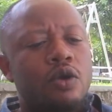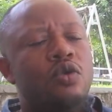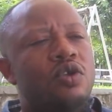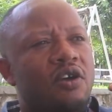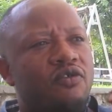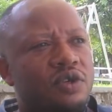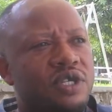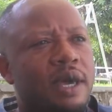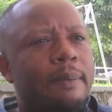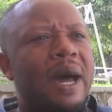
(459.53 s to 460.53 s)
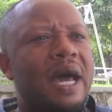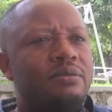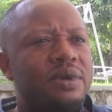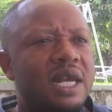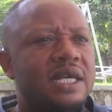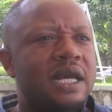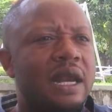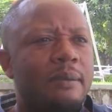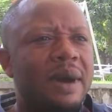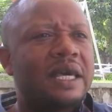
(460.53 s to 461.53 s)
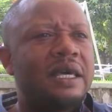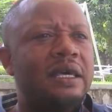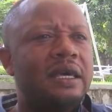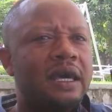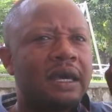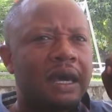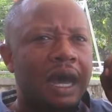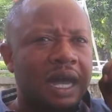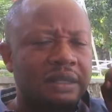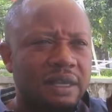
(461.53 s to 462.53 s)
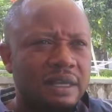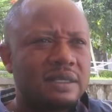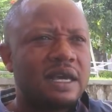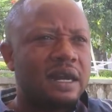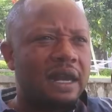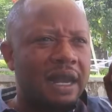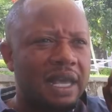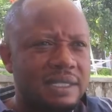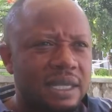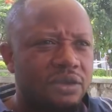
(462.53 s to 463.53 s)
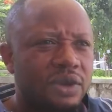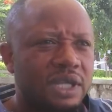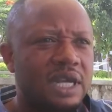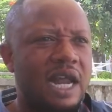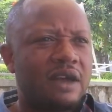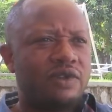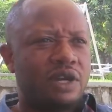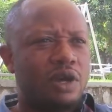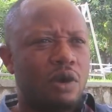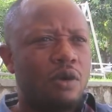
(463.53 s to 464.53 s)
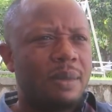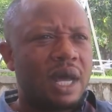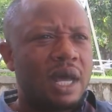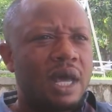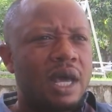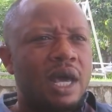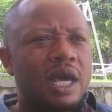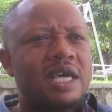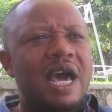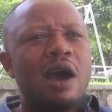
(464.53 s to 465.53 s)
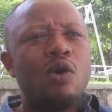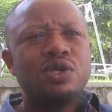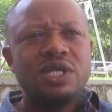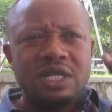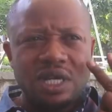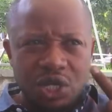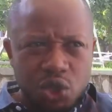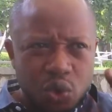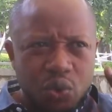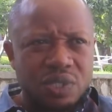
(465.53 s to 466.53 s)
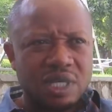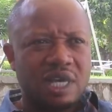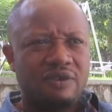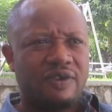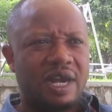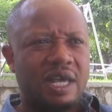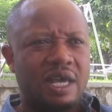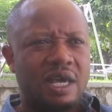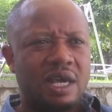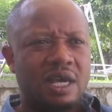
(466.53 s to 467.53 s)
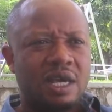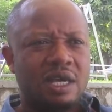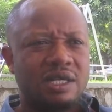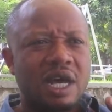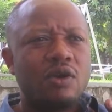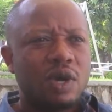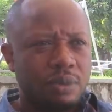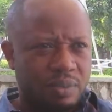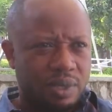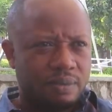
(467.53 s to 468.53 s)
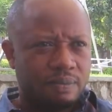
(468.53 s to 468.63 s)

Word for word: nous lui avons dit que parmi les éléments qui entretiennent l'insécurité dans la ville de Goma, il y a aussi des choses qu'il fallait qu'il s'en occupe.